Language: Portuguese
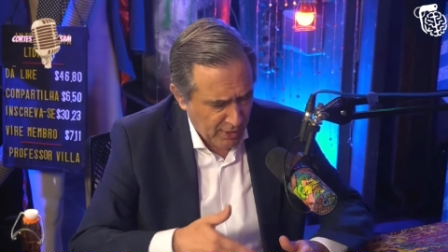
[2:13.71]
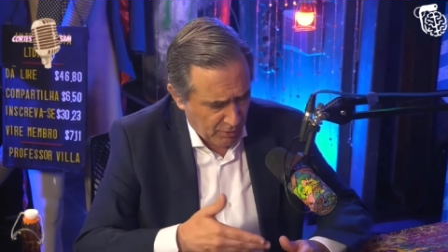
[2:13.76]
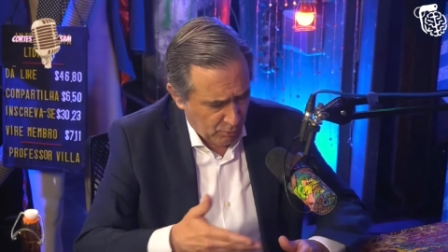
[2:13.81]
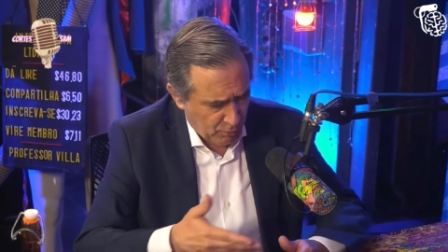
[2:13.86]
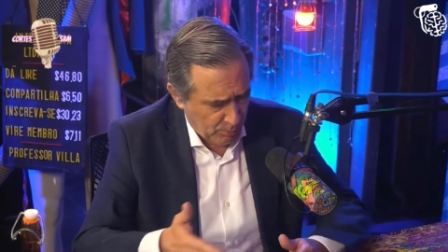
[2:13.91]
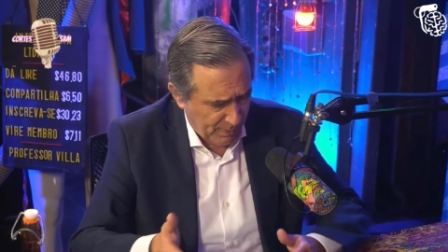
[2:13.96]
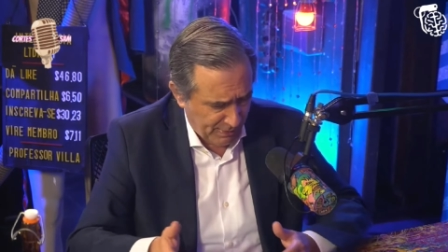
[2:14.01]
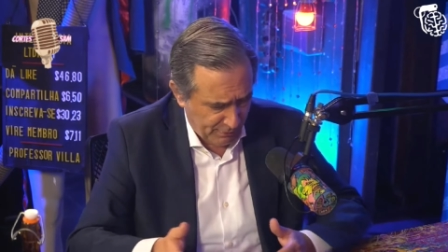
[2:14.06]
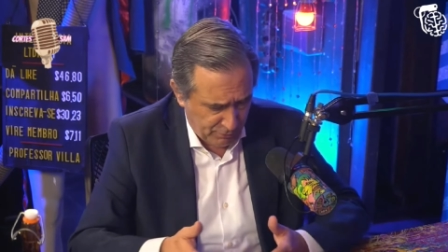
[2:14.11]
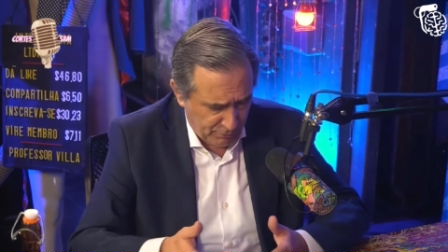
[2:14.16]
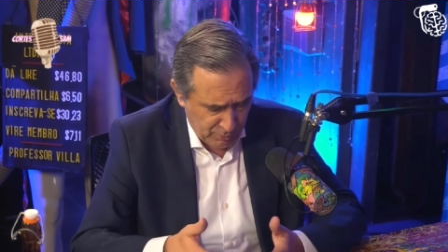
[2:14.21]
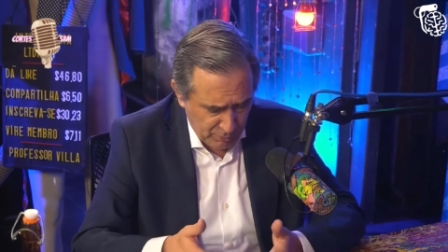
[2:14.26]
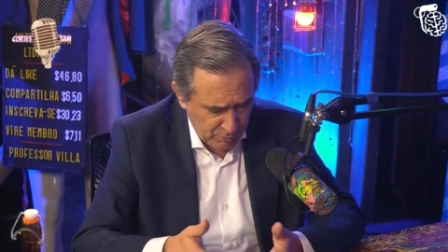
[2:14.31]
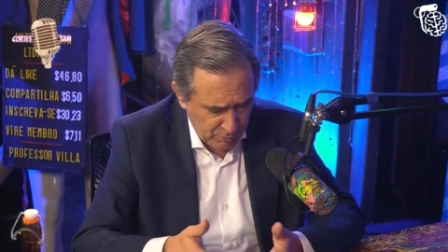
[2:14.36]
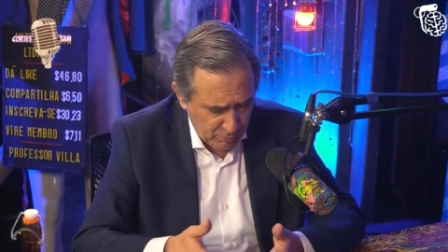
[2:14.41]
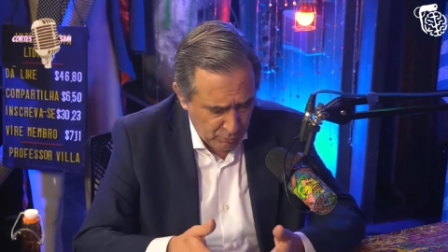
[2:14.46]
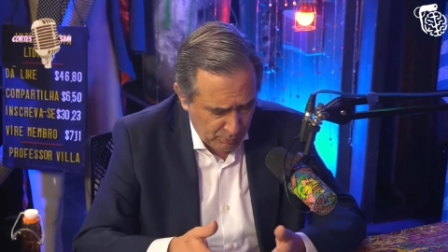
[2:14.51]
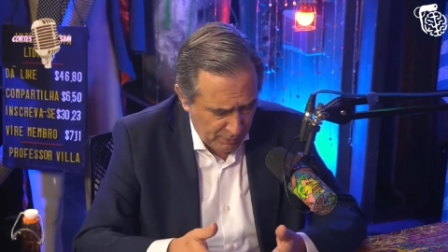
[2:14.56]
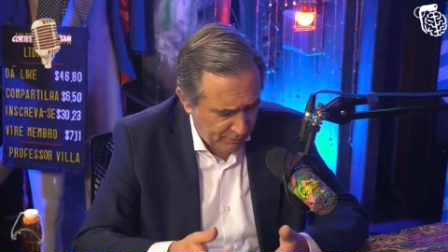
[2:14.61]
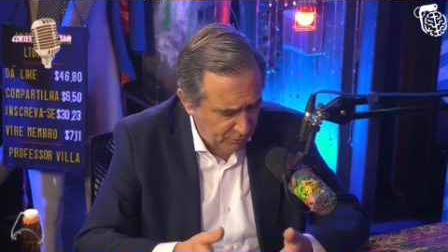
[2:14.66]
No Brasil,
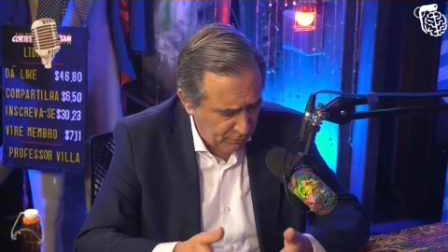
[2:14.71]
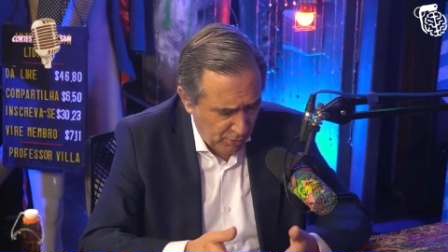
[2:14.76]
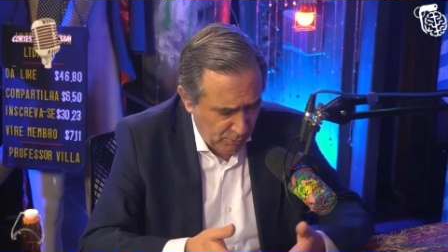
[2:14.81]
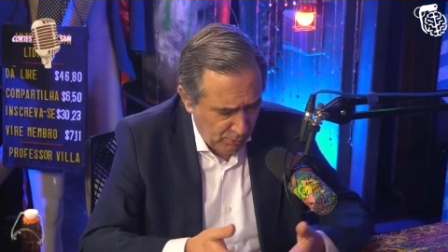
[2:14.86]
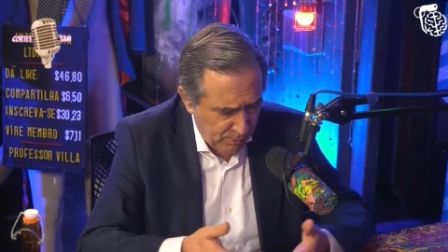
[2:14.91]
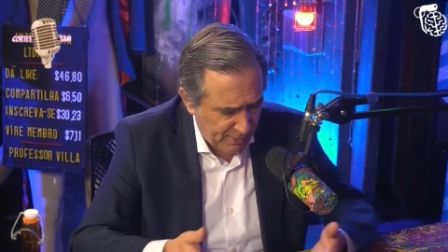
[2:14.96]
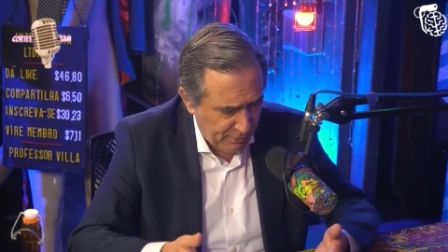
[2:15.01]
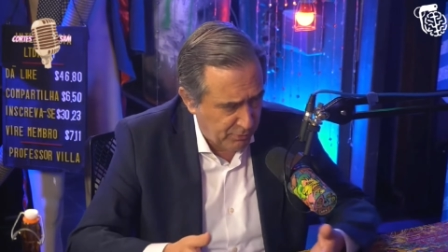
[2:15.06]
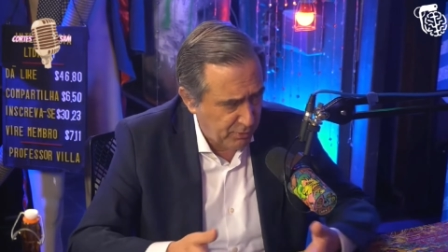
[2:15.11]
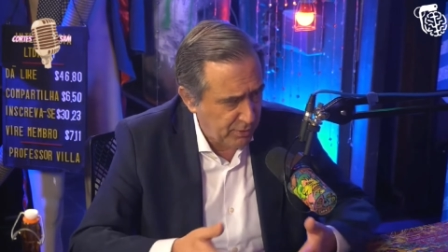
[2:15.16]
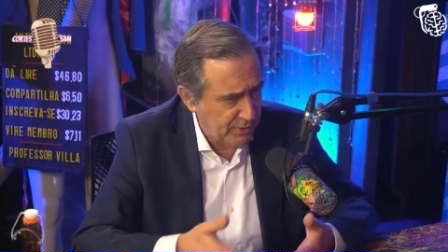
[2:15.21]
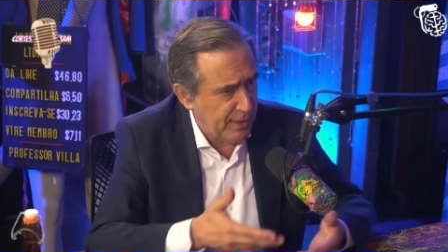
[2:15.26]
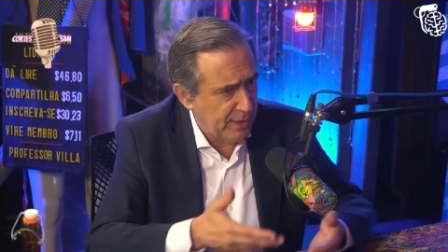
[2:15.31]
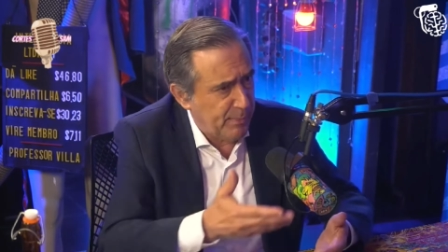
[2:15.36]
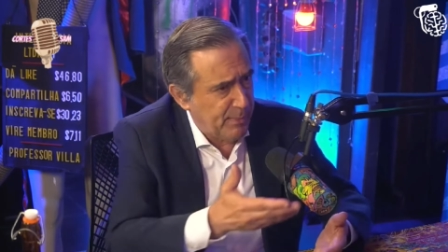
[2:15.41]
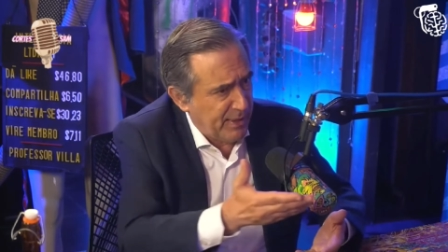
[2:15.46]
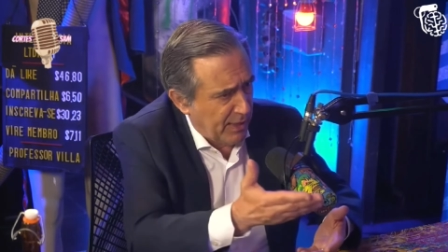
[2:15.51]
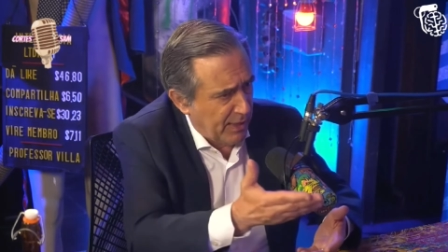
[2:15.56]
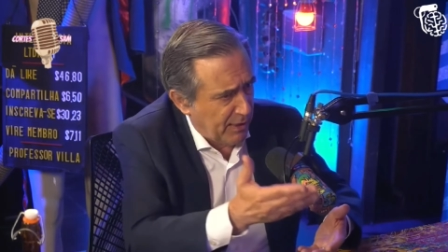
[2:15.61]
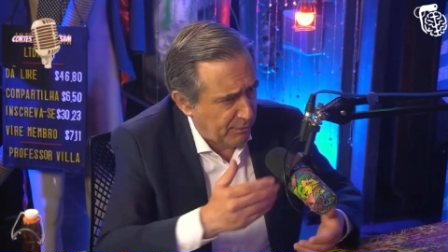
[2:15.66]
não é só o Brasil que tem
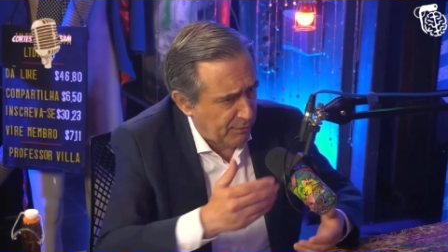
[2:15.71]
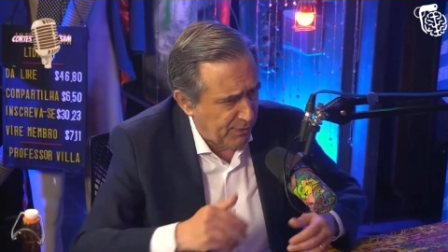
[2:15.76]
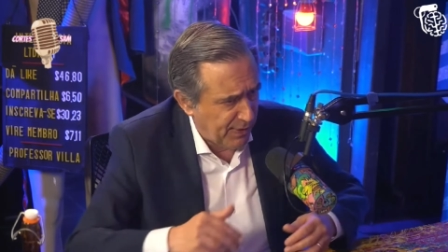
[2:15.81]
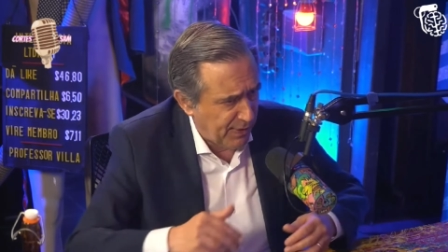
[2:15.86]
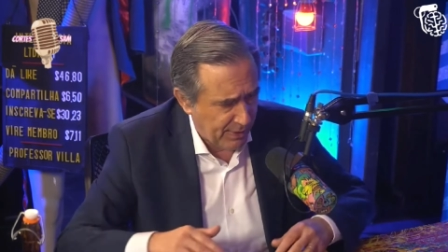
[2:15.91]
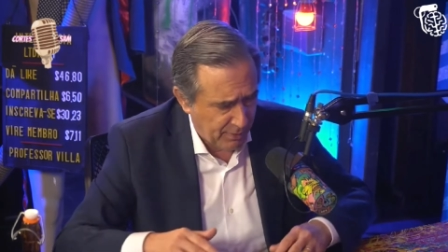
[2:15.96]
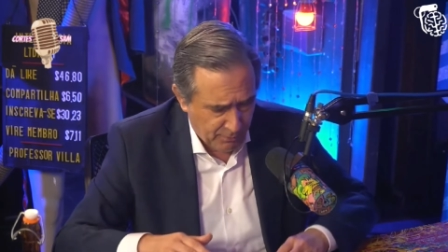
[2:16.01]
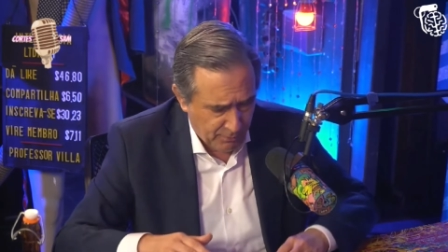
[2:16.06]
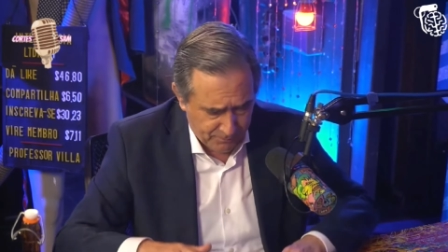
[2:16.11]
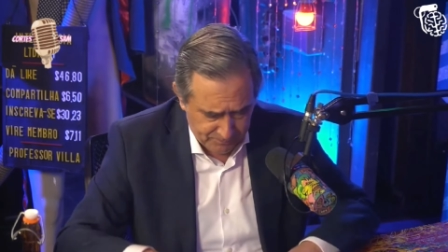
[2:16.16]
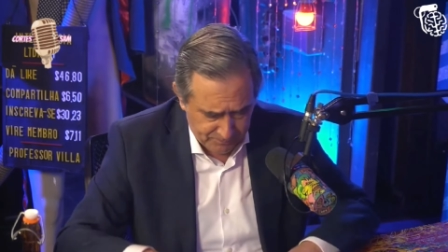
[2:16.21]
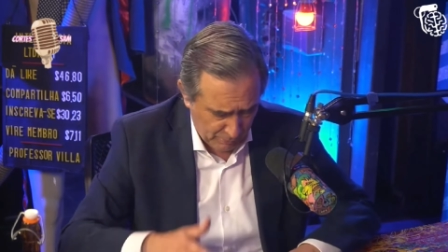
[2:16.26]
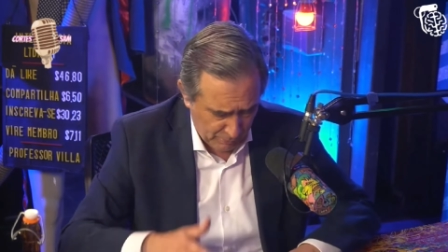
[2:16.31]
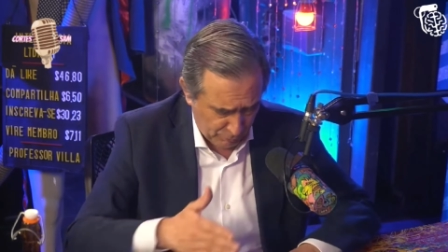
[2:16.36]
minério é claro, de ferro.